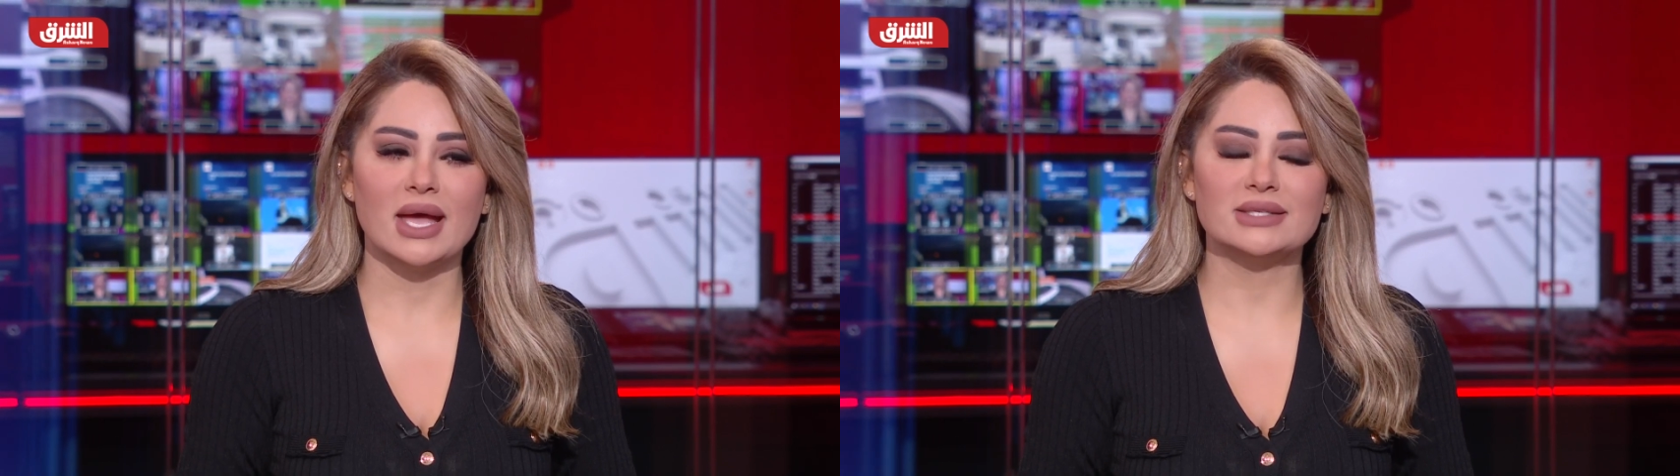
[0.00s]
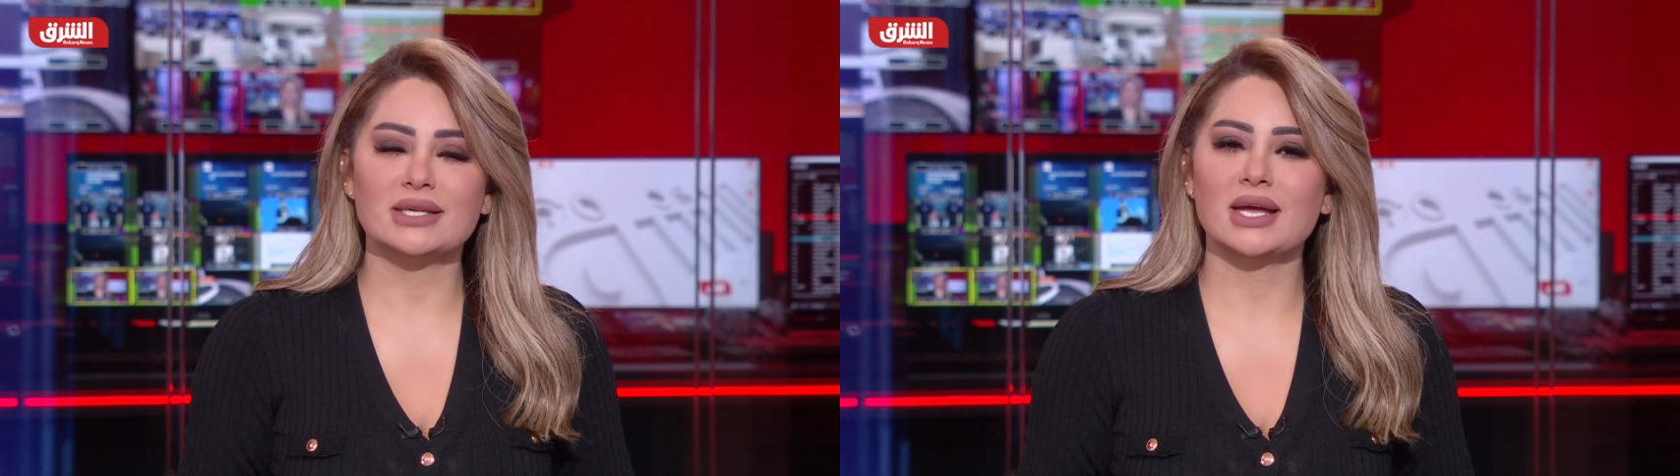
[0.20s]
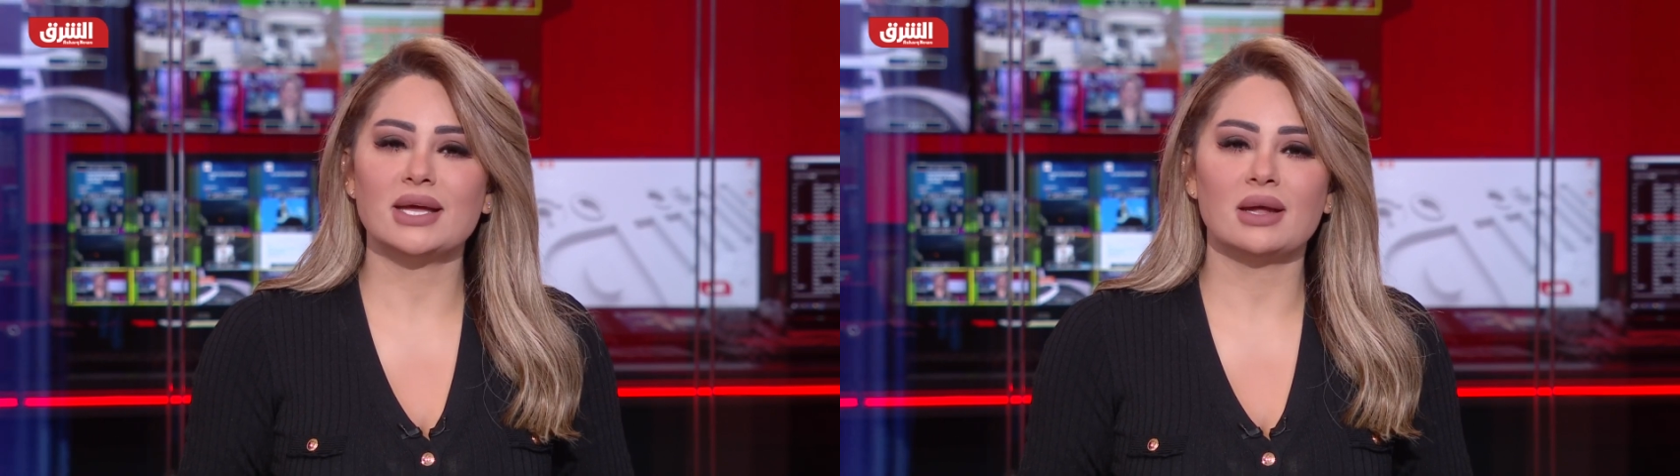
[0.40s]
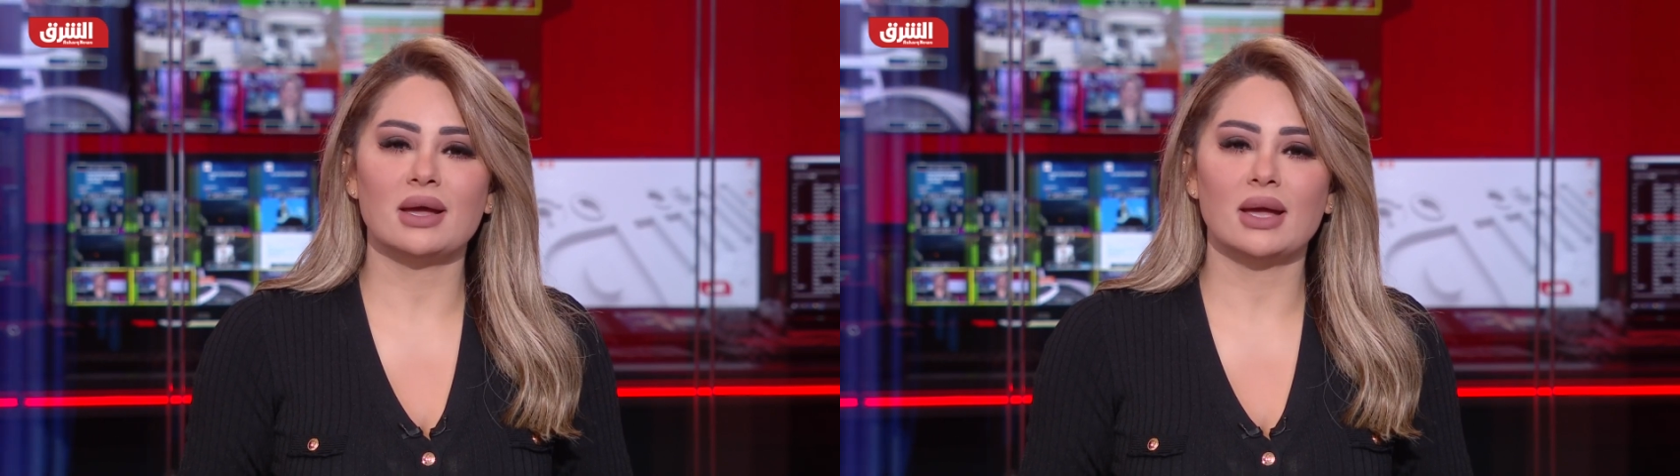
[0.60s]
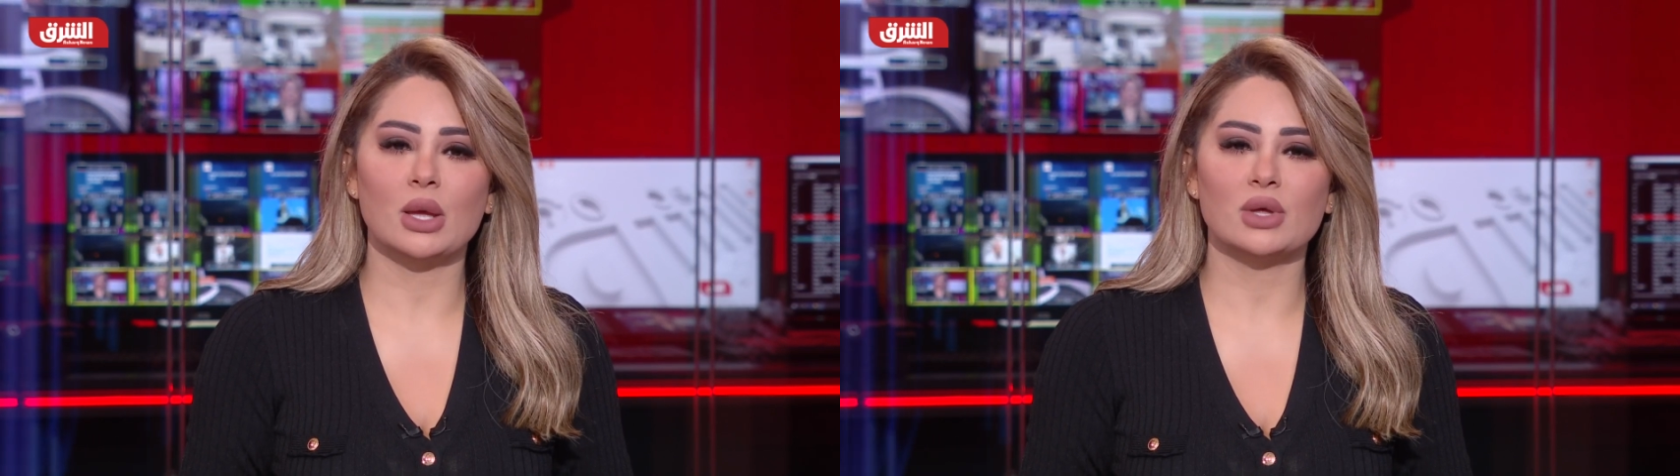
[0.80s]
الزيارة
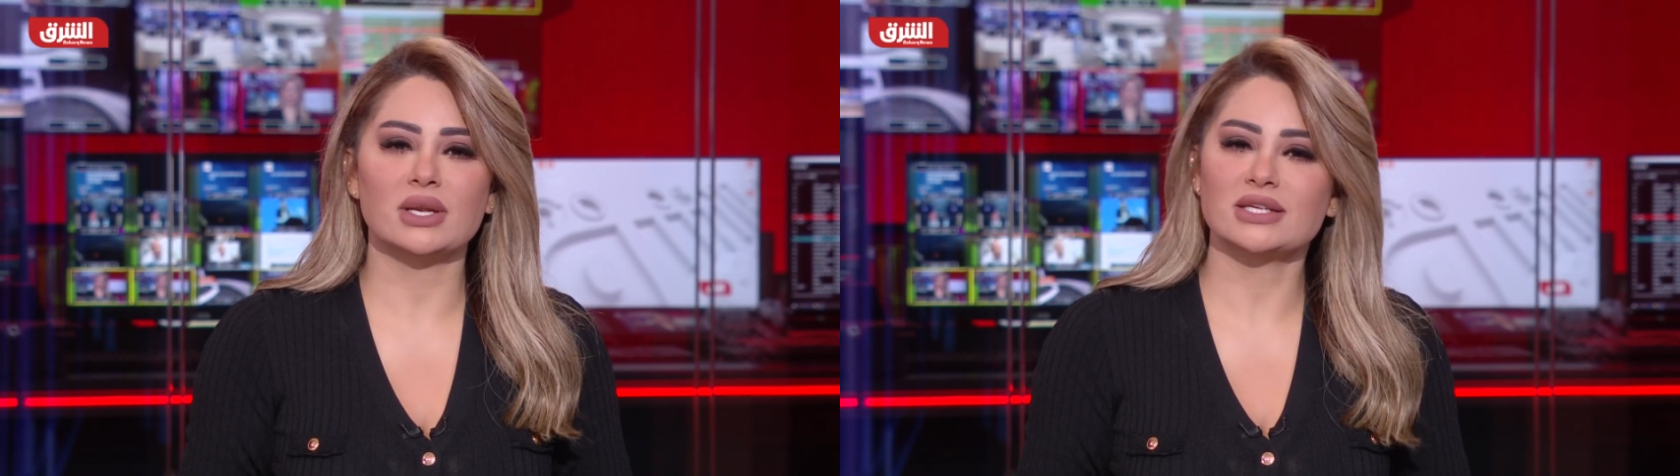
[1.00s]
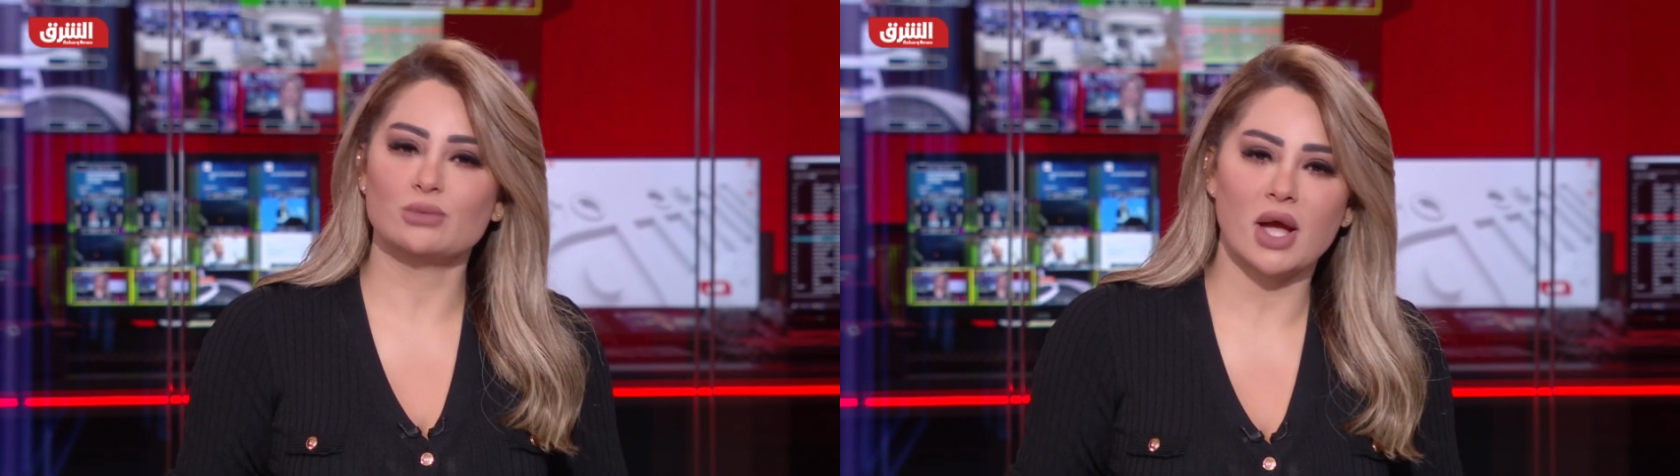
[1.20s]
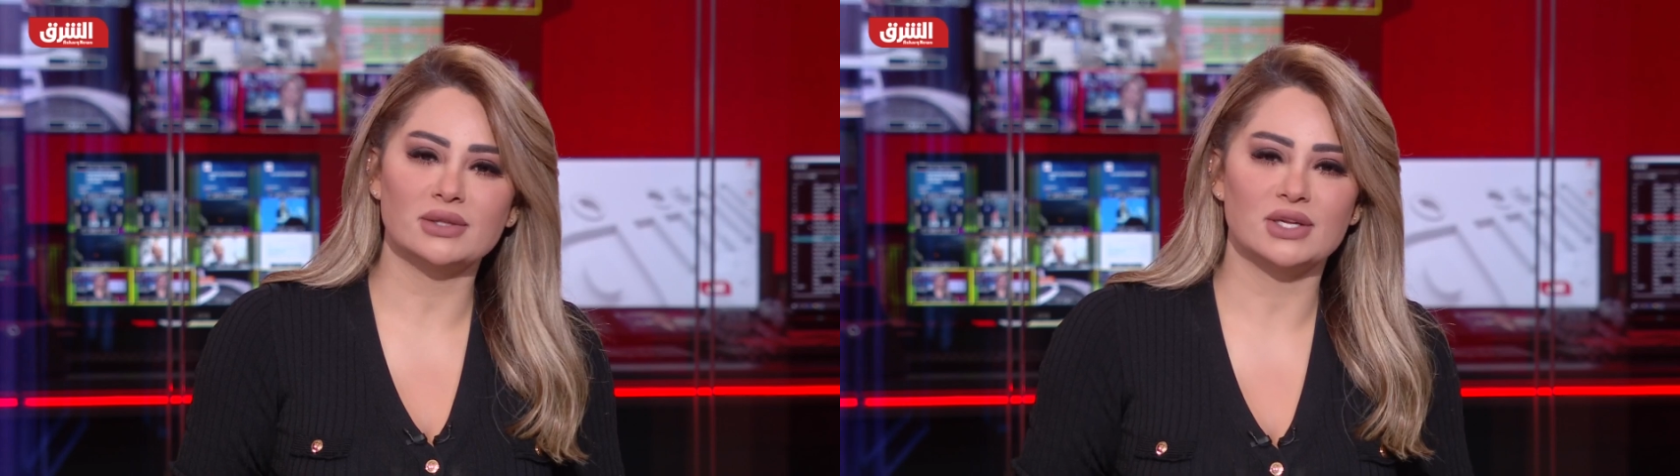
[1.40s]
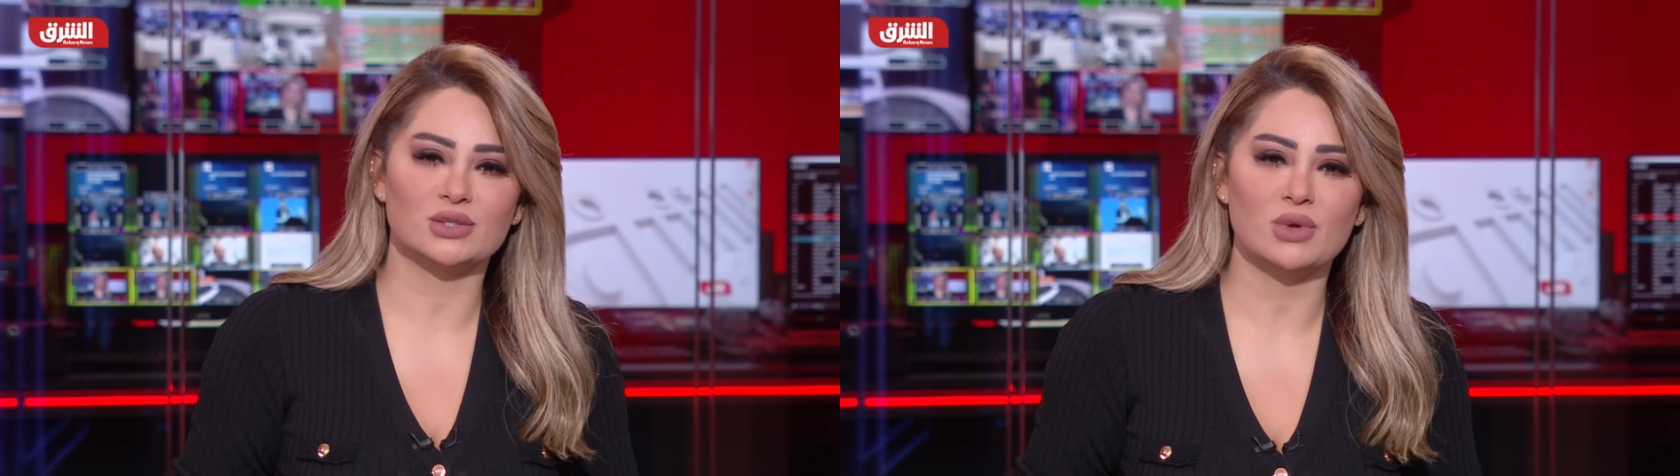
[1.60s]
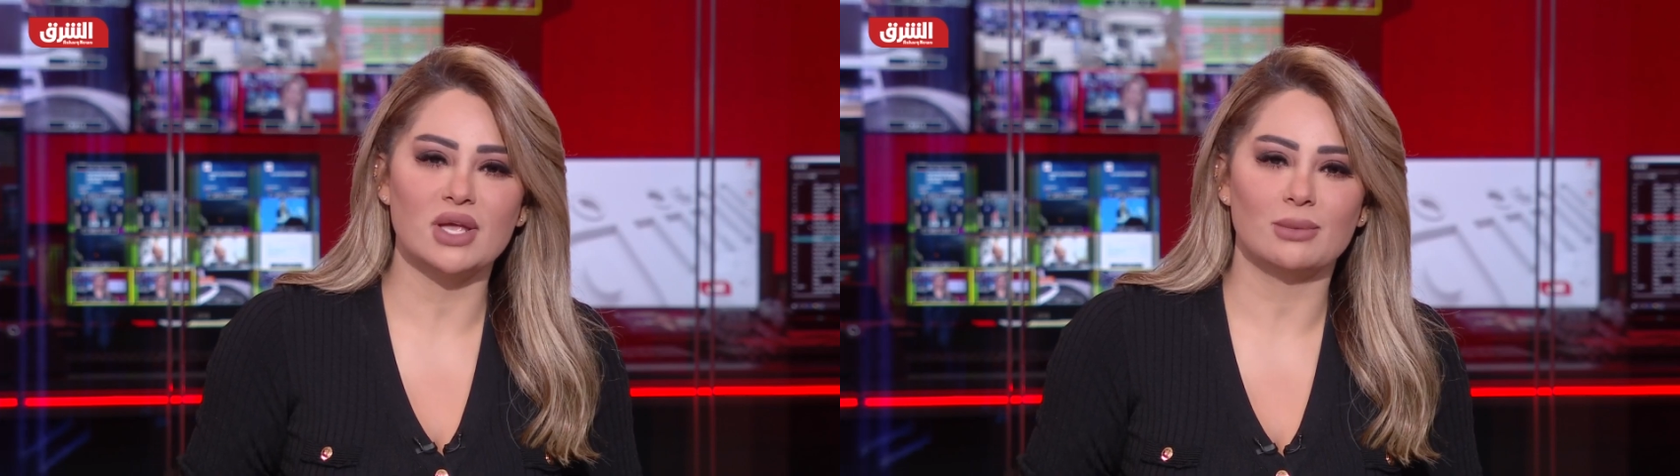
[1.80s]
إذا أصبحت
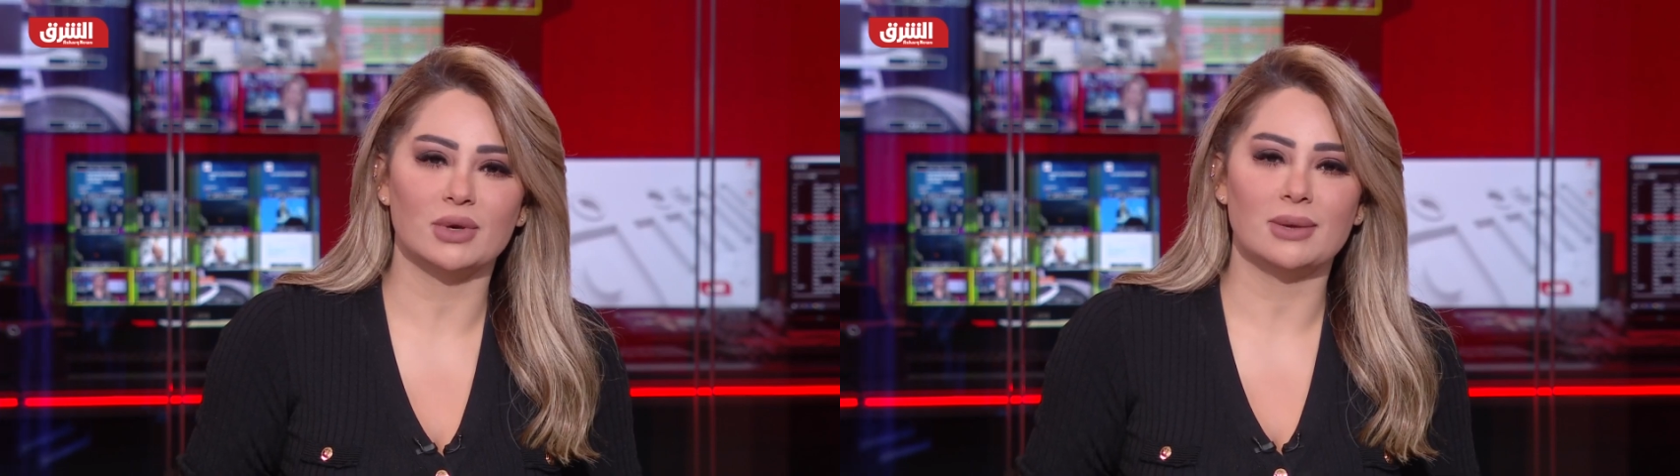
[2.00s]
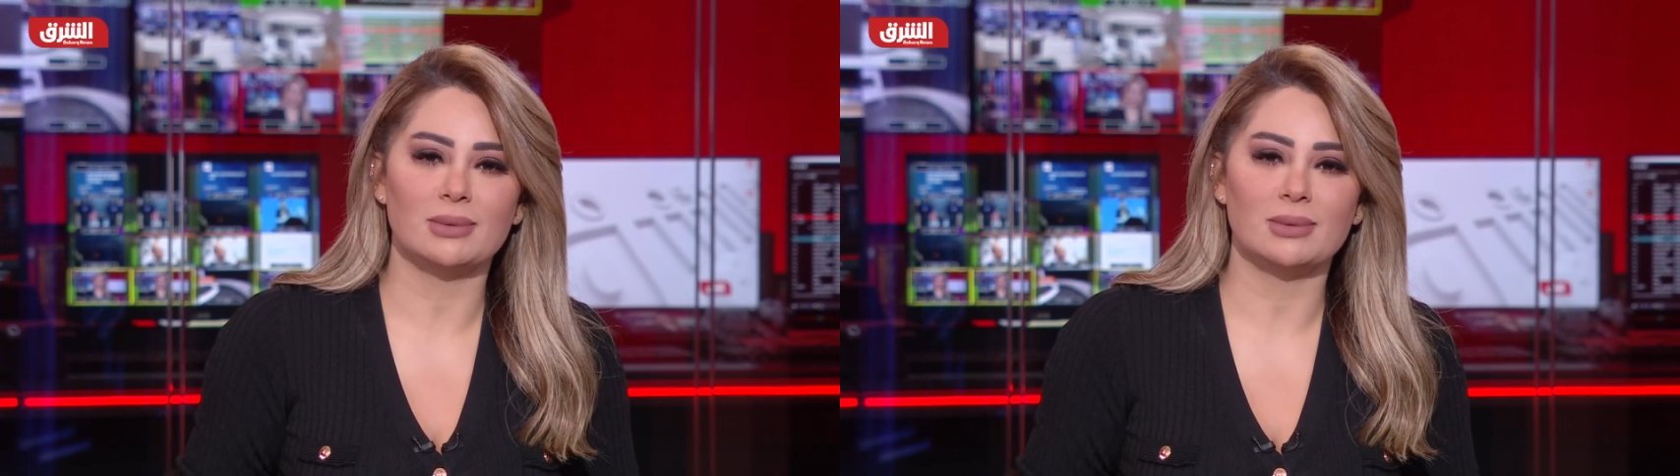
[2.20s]
رسمية من